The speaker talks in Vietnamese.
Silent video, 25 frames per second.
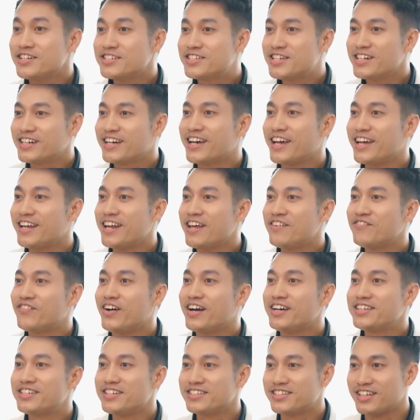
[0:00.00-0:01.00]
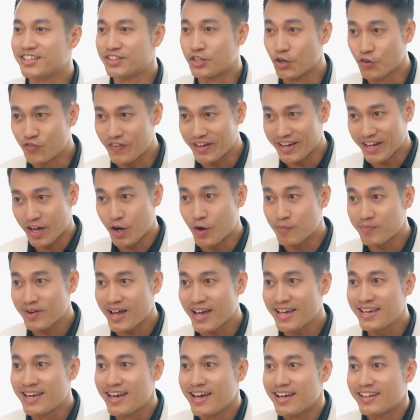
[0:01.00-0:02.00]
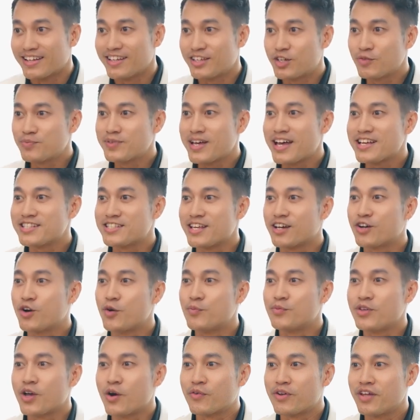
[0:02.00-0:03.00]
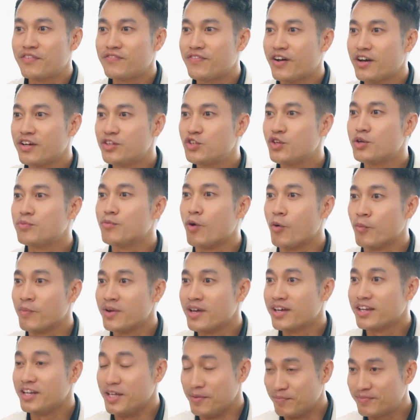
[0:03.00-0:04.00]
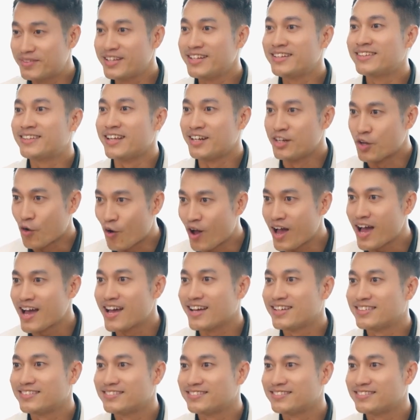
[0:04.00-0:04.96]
Nhưng trước khi đến với chương trình thú vị ngày hôm nay, thì chúng ta sẽ cùng nhau đến với chuyên mục Điểm tin Tinh Hoa.